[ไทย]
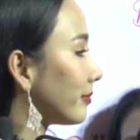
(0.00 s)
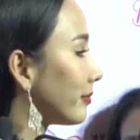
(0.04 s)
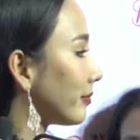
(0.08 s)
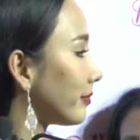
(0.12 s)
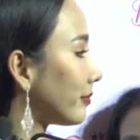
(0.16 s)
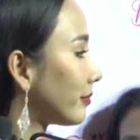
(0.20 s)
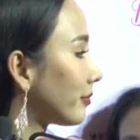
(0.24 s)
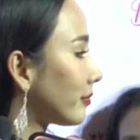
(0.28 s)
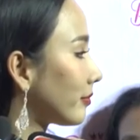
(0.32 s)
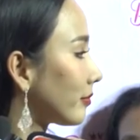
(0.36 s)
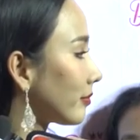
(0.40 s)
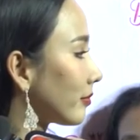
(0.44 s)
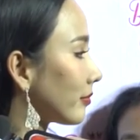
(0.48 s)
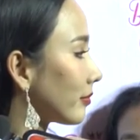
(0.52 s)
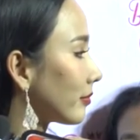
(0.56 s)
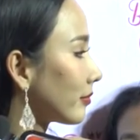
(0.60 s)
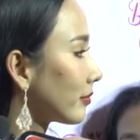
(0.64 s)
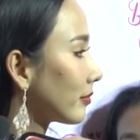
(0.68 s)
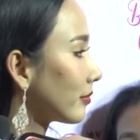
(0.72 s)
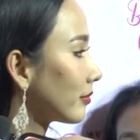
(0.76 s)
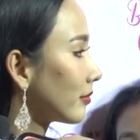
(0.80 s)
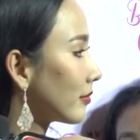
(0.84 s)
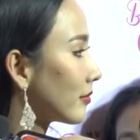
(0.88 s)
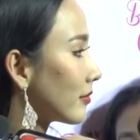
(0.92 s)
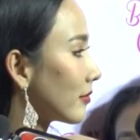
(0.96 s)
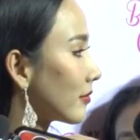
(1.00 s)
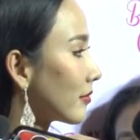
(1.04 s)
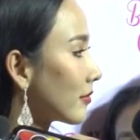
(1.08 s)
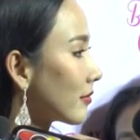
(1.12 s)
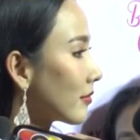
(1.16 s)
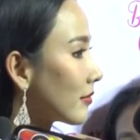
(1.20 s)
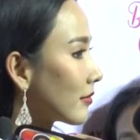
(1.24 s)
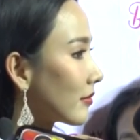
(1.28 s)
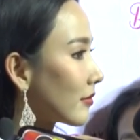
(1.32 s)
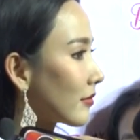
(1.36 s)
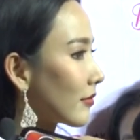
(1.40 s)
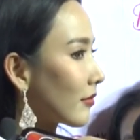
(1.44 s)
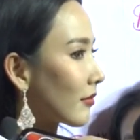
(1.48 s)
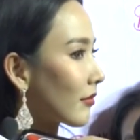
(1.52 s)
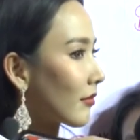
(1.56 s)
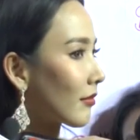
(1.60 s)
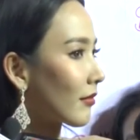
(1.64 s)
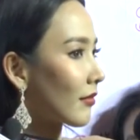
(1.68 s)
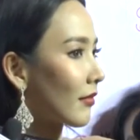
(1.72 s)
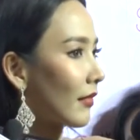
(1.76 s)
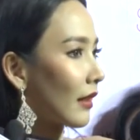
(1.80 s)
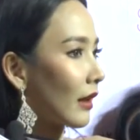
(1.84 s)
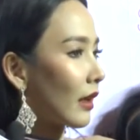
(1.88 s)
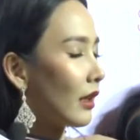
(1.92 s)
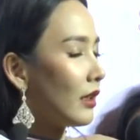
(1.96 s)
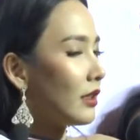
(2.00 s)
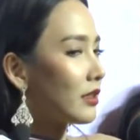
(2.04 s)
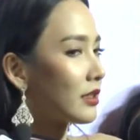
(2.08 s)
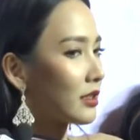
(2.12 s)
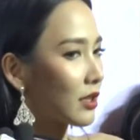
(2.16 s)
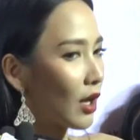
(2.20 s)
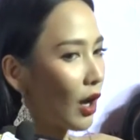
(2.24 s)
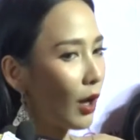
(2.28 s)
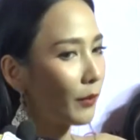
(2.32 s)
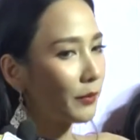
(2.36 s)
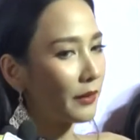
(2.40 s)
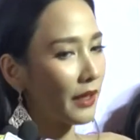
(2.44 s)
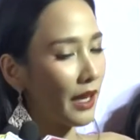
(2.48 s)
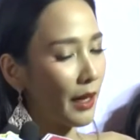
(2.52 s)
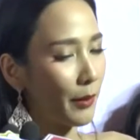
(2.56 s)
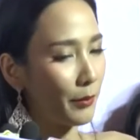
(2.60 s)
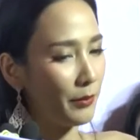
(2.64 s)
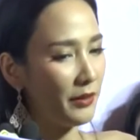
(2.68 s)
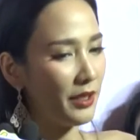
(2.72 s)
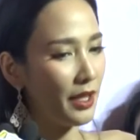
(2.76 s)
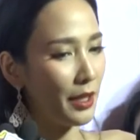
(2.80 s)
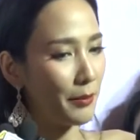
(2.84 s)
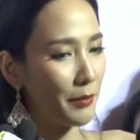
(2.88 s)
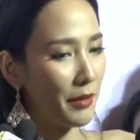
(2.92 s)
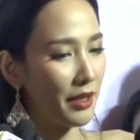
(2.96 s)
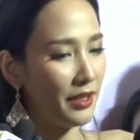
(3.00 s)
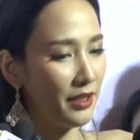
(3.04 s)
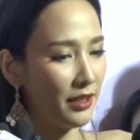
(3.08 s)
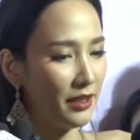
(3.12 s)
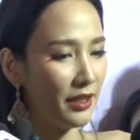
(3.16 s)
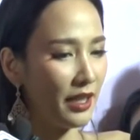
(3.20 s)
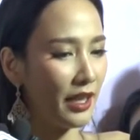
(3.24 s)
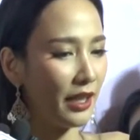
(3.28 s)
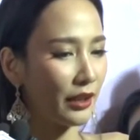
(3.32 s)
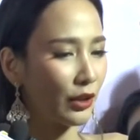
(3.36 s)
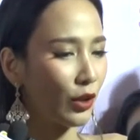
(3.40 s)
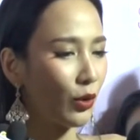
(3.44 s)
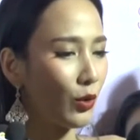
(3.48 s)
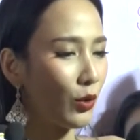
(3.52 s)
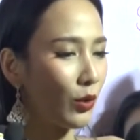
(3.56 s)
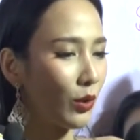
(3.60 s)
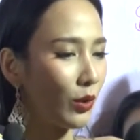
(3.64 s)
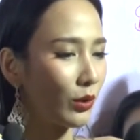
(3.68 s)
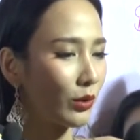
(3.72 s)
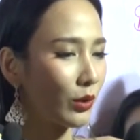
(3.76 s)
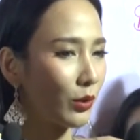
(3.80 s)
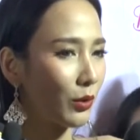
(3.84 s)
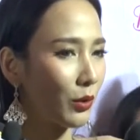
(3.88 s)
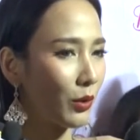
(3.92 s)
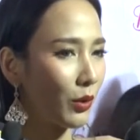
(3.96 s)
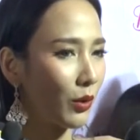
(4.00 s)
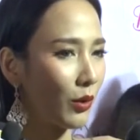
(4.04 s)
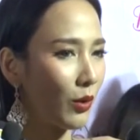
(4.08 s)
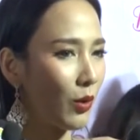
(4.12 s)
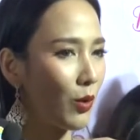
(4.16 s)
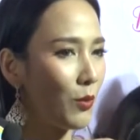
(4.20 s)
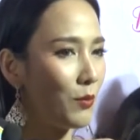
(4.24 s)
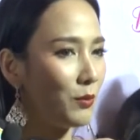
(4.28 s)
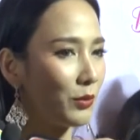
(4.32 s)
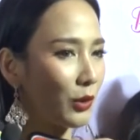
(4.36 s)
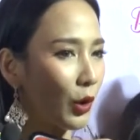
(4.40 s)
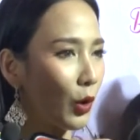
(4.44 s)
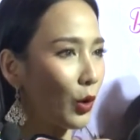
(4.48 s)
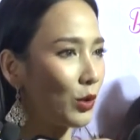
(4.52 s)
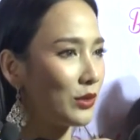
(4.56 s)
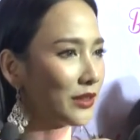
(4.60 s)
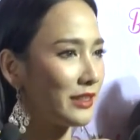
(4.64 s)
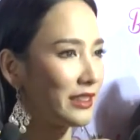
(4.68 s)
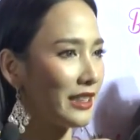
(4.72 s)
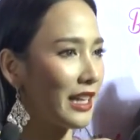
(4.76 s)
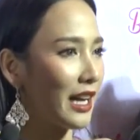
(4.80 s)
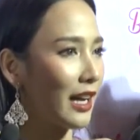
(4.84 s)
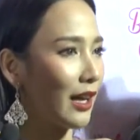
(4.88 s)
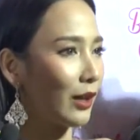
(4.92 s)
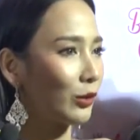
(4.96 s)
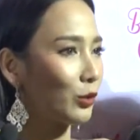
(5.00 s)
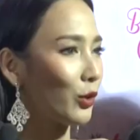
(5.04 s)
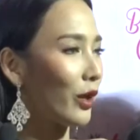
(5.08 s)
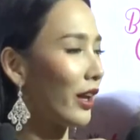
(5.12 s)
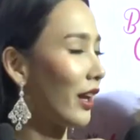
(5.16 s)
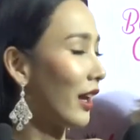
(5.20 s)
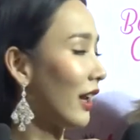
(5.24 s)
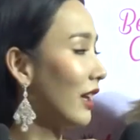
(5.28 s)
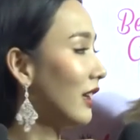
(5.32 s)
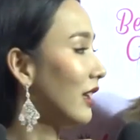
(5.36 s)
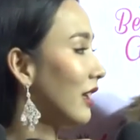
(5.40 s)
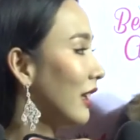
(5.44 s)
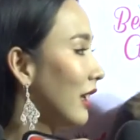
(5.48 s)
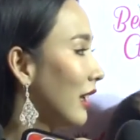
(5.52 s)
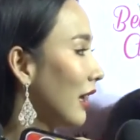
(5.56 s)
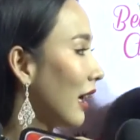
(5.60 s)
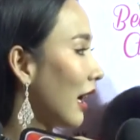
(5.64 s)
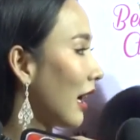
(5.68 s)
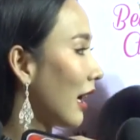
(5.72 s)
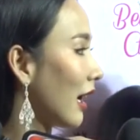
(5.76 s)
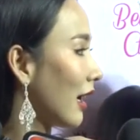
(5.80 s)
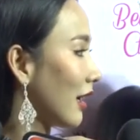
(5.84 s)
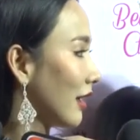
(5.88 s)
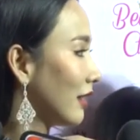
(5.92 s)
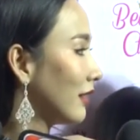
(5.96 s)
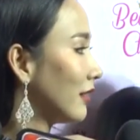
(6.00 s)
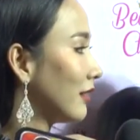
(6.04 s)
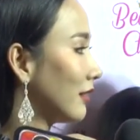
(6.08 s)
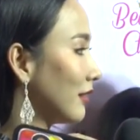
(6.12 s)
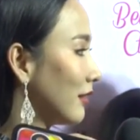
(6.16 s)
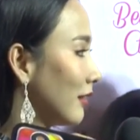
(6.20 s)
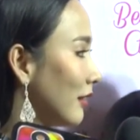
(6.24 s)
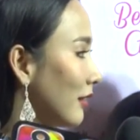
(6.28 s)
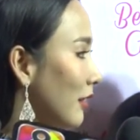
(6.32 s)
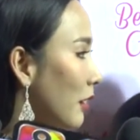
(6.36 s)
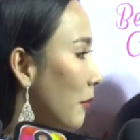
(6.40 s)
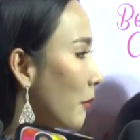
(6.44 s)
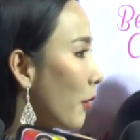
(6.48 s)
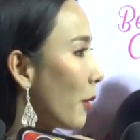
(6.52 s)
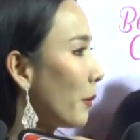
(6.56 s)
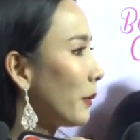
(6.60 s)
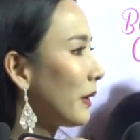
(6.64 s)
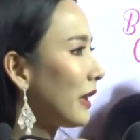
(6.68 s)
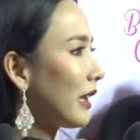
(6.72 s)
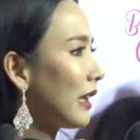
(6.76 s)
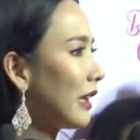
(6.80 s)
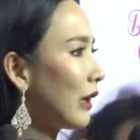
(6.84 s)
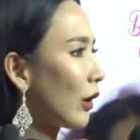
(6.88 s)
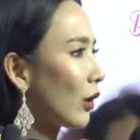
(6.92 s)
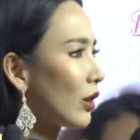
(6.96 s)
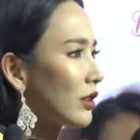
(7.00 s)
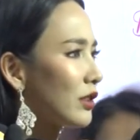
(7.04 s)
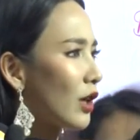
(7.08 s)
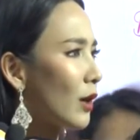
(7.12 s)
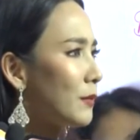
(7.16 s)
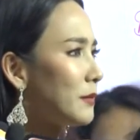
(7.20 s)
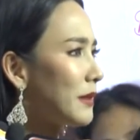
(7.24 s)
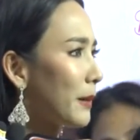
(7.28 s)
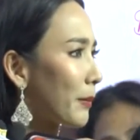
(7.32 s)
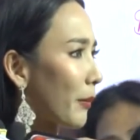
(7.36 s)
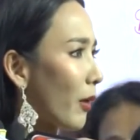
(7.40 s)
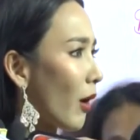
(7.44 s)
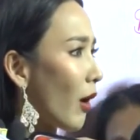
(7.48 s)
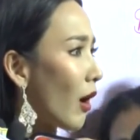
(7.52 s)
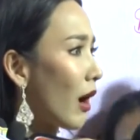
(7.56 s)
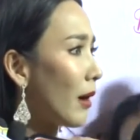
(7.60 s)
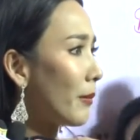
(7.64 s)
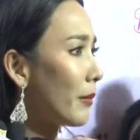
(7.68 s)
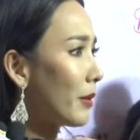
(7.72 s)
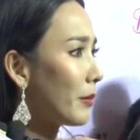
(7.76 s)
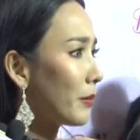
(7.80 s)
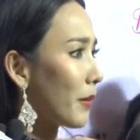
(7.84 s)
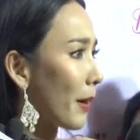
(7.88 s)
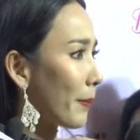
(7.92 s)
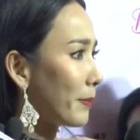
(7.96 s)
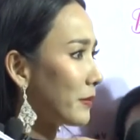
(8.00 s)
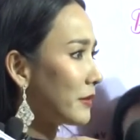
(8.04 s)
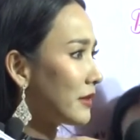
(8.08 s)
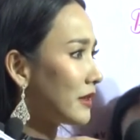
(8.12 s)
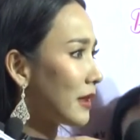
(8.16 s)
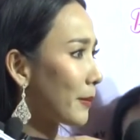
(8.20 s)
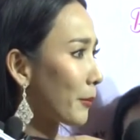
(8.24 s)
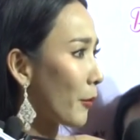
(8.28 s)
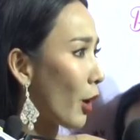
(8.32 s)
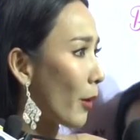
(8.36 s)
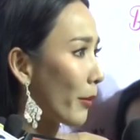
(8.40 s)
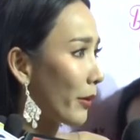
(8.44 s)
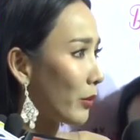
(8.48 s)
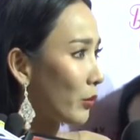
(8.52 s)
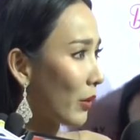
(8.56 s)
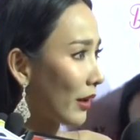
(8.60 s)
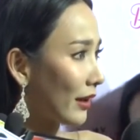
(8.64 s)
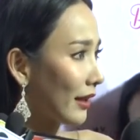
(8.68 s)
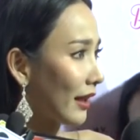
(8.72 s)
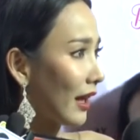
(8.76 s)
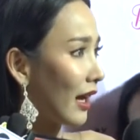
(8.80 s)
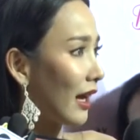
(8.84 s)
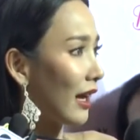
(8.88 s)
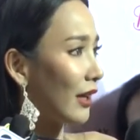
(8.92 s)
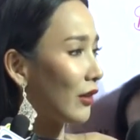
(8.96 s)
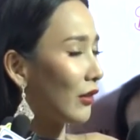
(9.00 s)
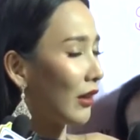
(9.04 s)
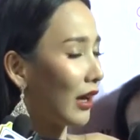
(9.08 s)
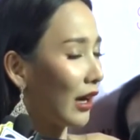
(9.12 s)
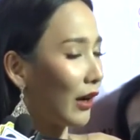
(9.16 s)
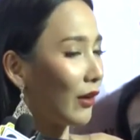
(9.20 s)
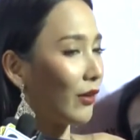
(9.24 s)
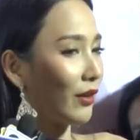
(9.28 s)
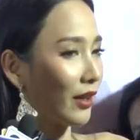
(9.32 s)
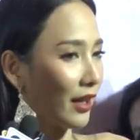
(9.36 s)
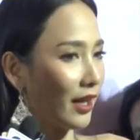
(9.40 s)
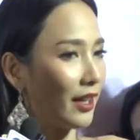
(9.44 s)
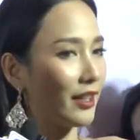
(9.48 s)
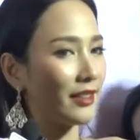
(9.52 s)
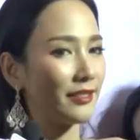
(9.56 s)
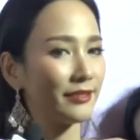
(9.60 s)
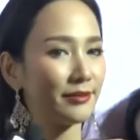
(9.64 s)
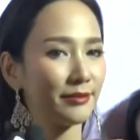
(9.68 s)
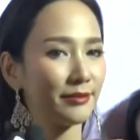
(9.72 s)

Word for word: ตัวเองชอบไหมคะกับการเล่นบทไลายชอบแต่ถามเหนื่อยไหมเหนื่อยต้องคุมโทนเสียงตัวเองให้ดีค่ะเพราะบางทีเราก็ชอบเจ็บคอมันแบบเจ็บคอเป็นหวัดง่ายอยู่แล้วค่ะ